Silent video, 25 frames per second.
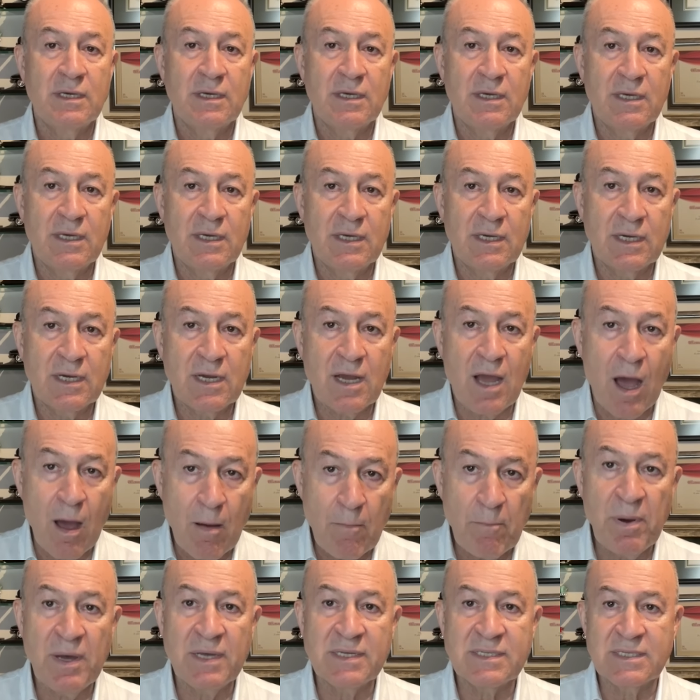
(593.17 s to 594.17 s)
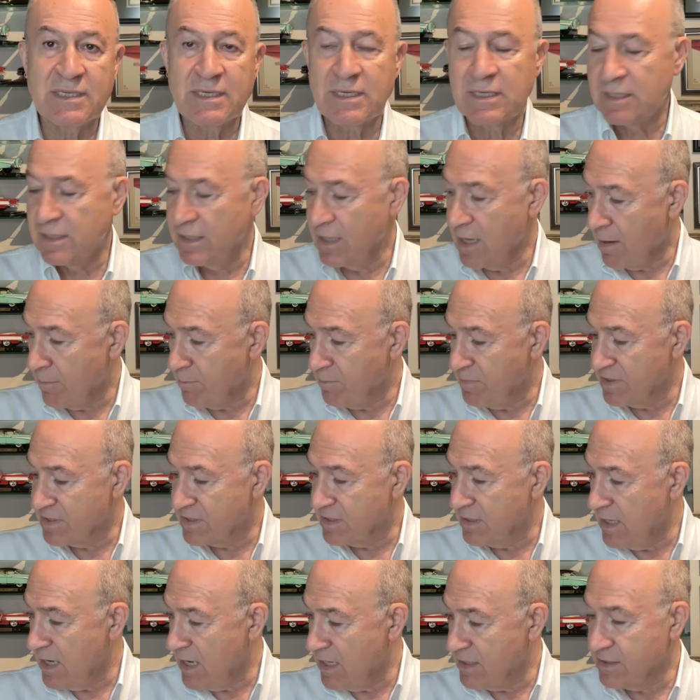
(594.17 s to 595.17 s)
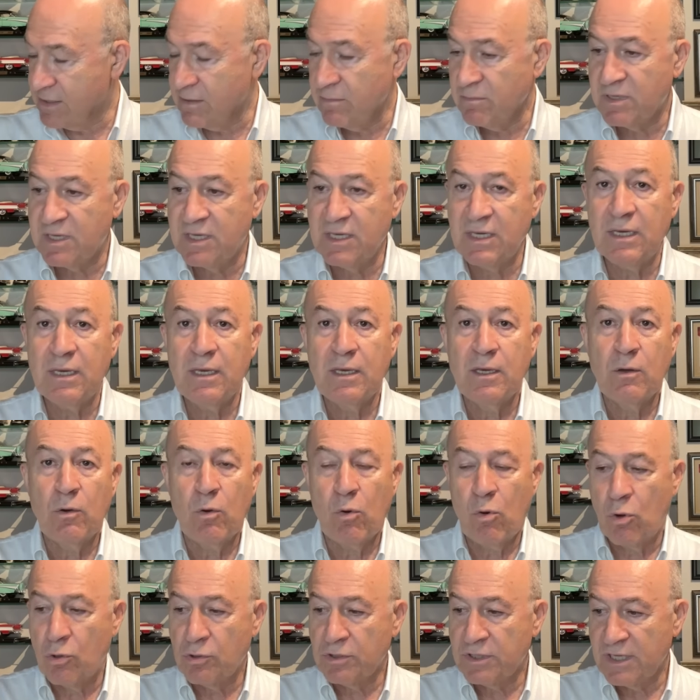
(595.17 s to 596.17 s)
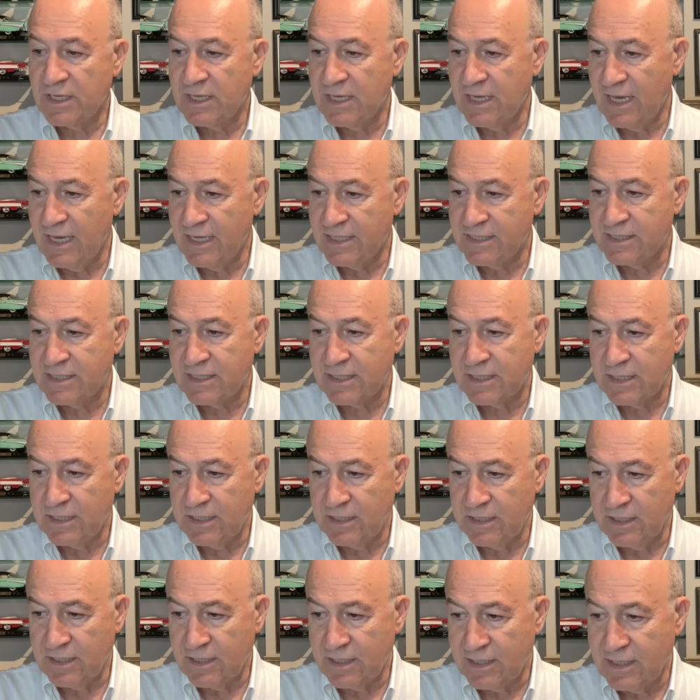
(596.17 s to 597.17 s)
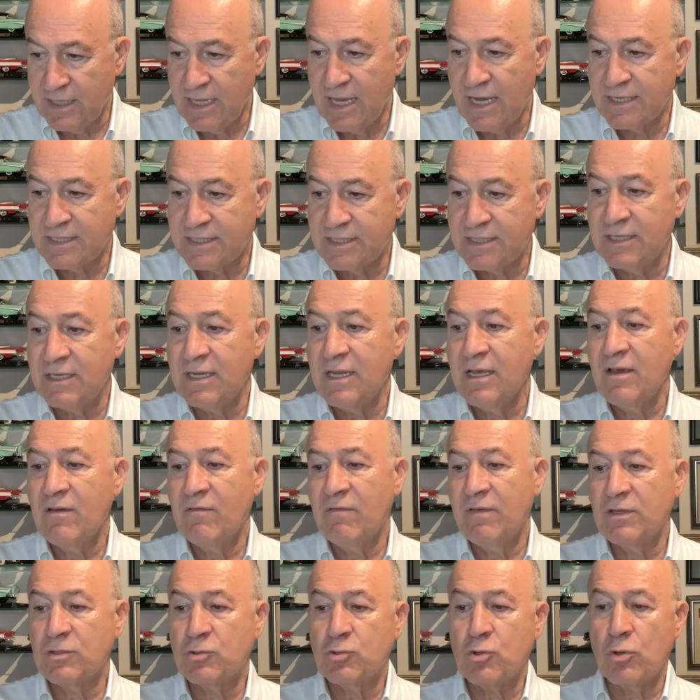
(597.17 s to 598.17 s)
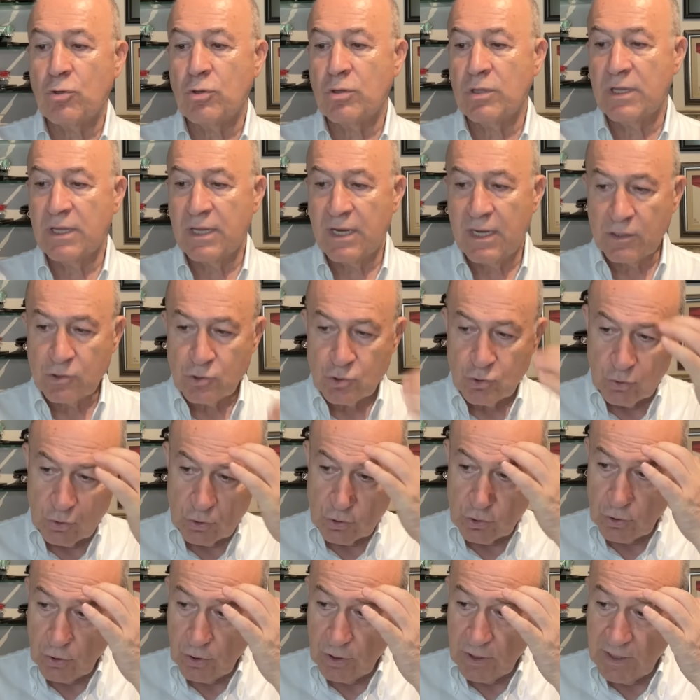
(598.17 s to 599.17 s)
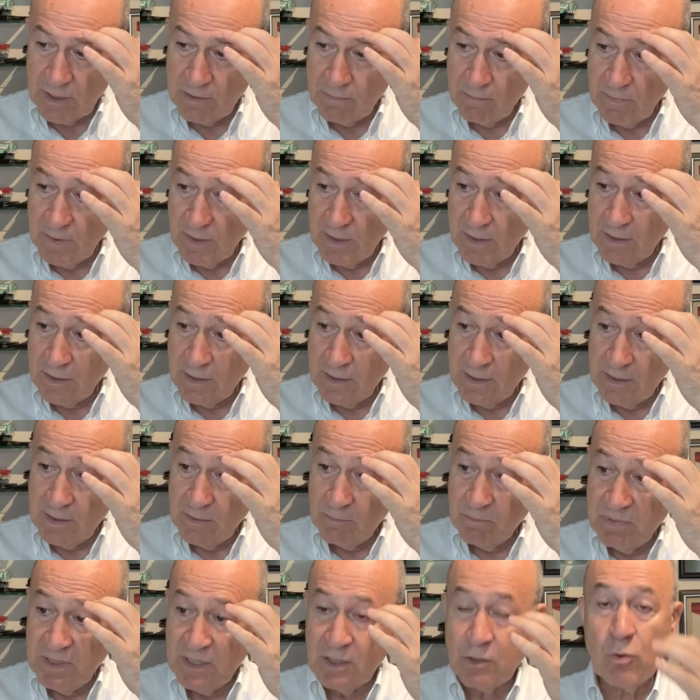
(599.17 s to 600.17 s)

e, kamp hazırlığı yapması lazım ki oradaki eksikliğini gidersin ve son olarak şunu söyleyeyim ee, bir